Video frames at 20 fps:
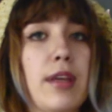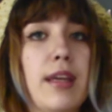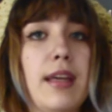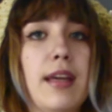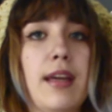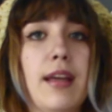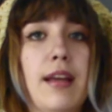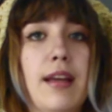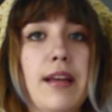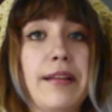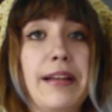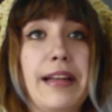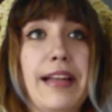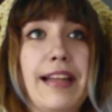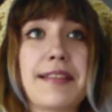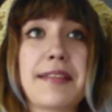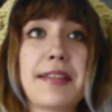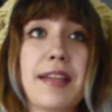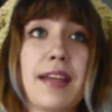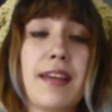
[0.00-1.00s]

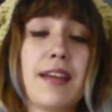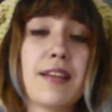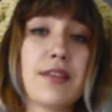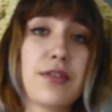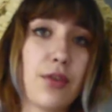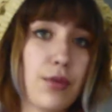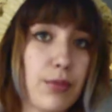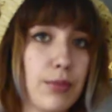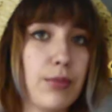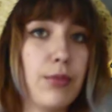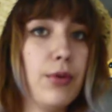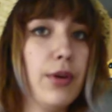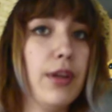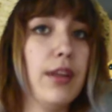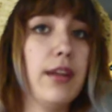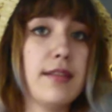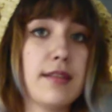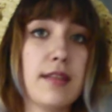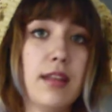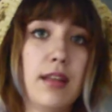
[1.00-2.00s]
porque las tallas son
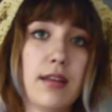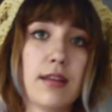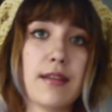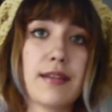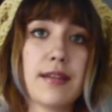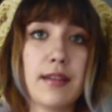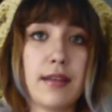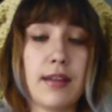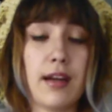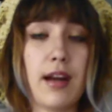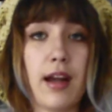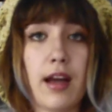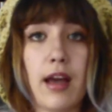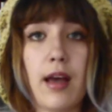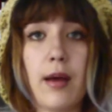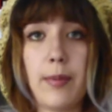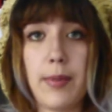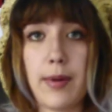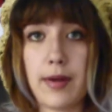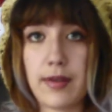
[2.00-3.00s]
muy distintas
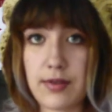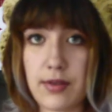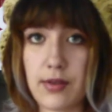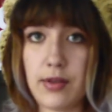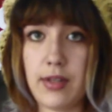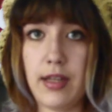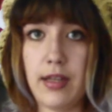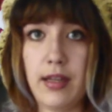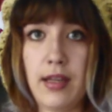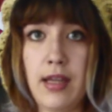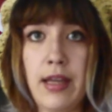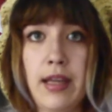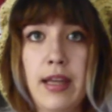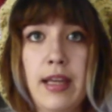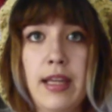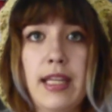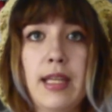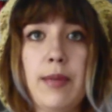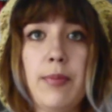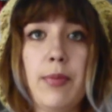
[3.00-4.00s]
entre cada persona
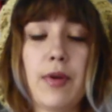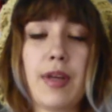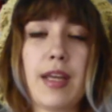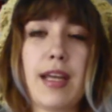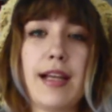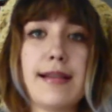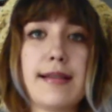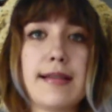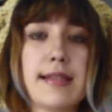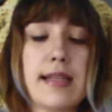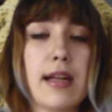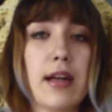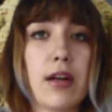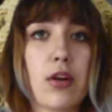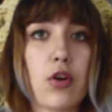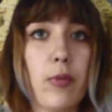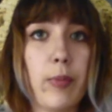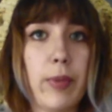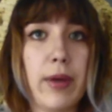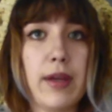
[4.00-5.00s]
y porque al
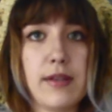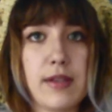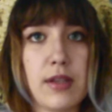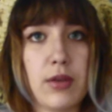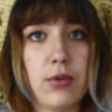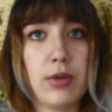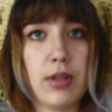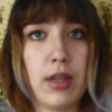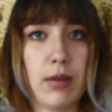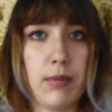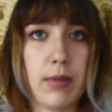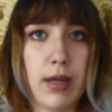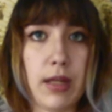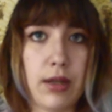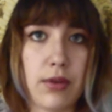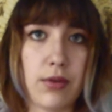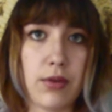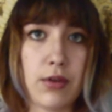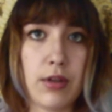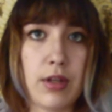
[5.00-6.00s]
ser ropa de segunda
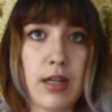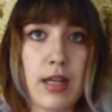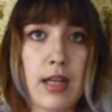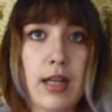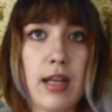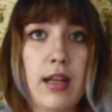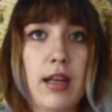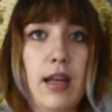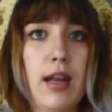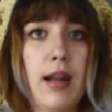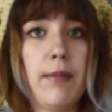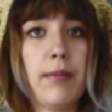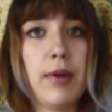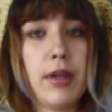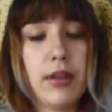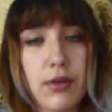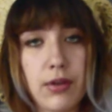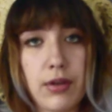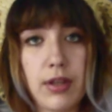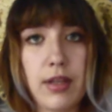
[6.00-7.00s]
mano,
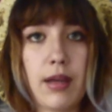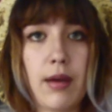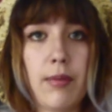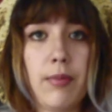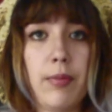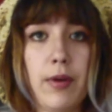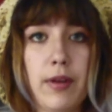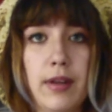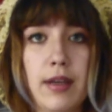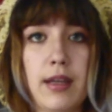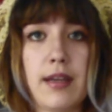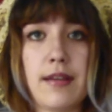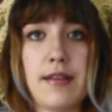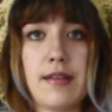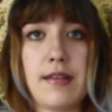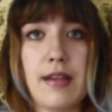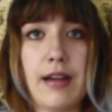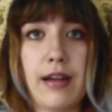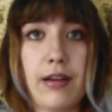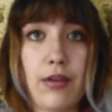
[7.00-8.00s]
la mayoría puede
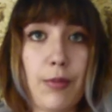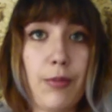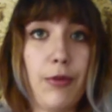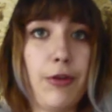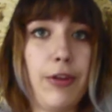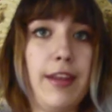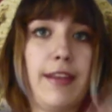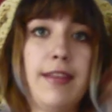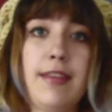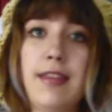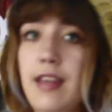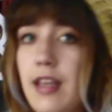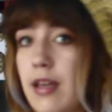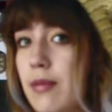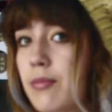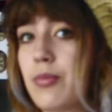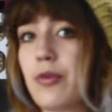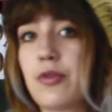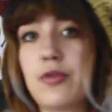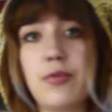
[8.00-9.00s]
que sean como de
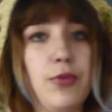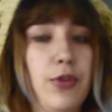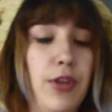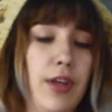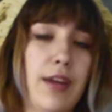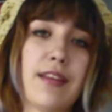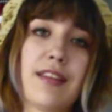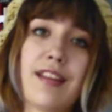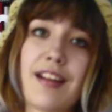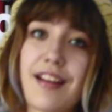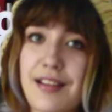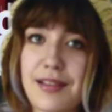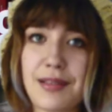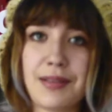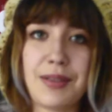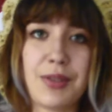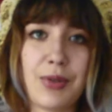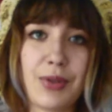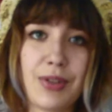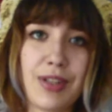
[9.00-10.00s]
tiempos muy
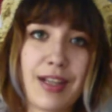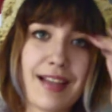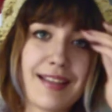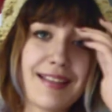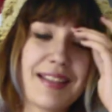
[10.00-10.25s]
atrás, ¿no?